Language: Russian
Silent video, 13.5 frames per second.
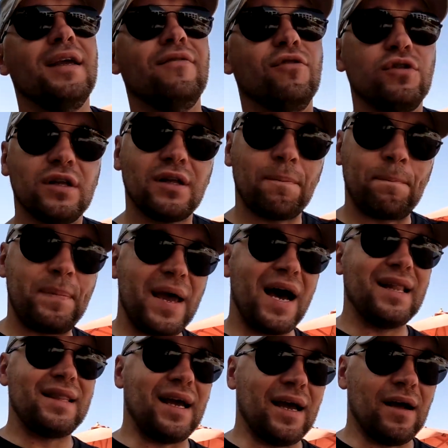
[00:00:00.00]
И вот это
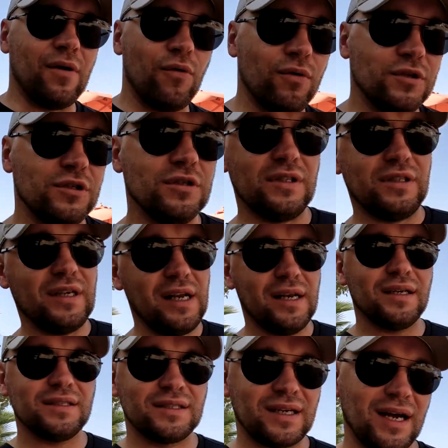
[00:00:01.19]
пятое очень
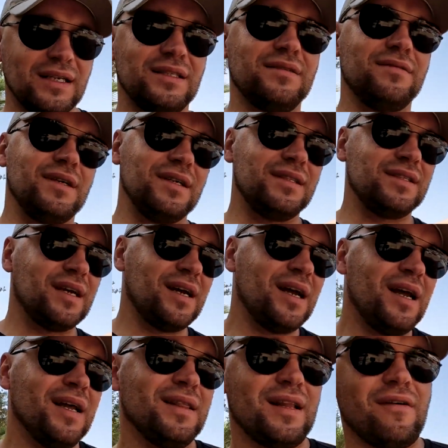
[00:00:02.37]
сильно сказывается
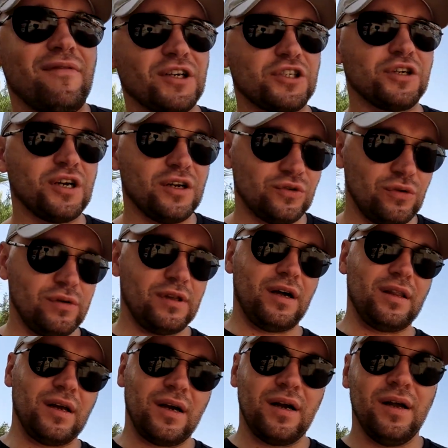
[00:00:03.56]
на ваших
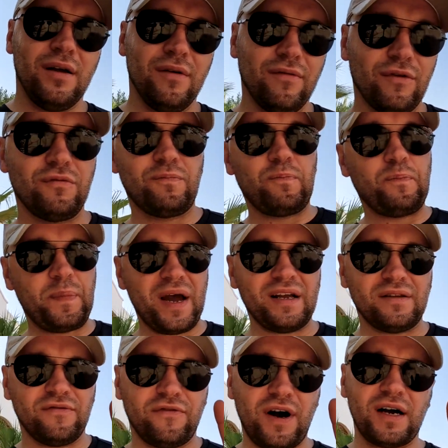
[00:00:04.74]
результатах. Вот
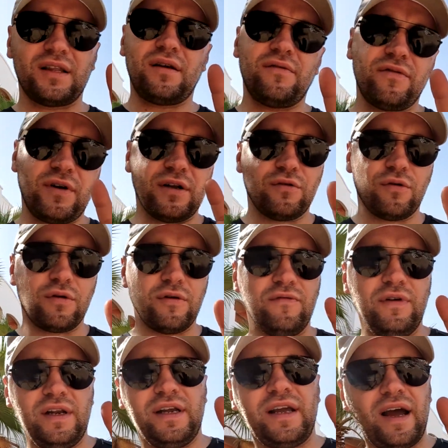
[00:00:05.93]
пять факторов, которые
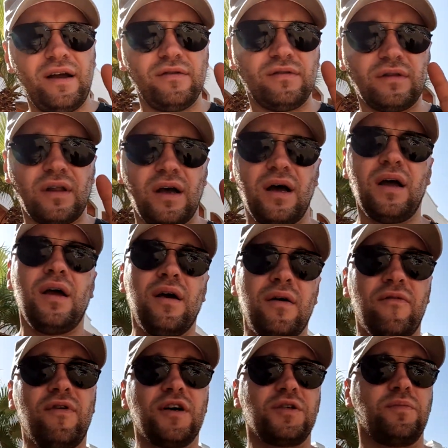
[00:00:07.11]
влияют на
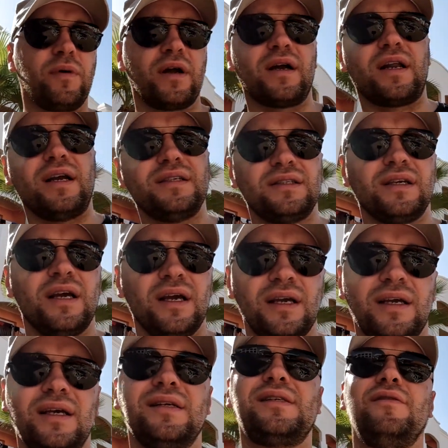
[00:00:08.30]
ваш прогресс.
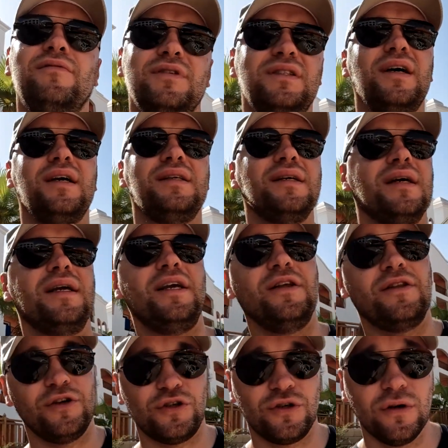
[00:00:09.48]
И если вы знаете
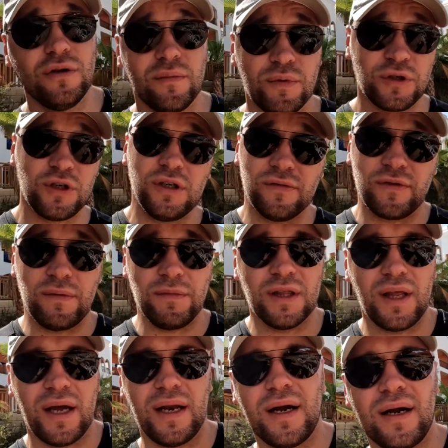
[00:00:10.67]
какие-то еще, напишите в
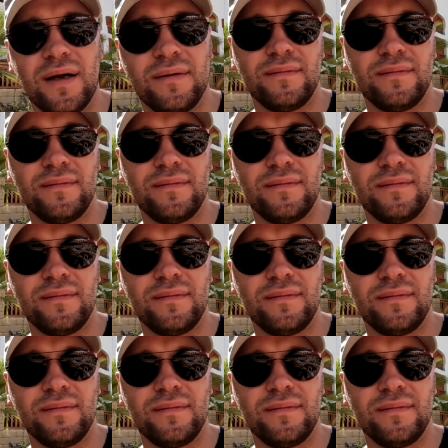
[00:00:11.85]
комментариях.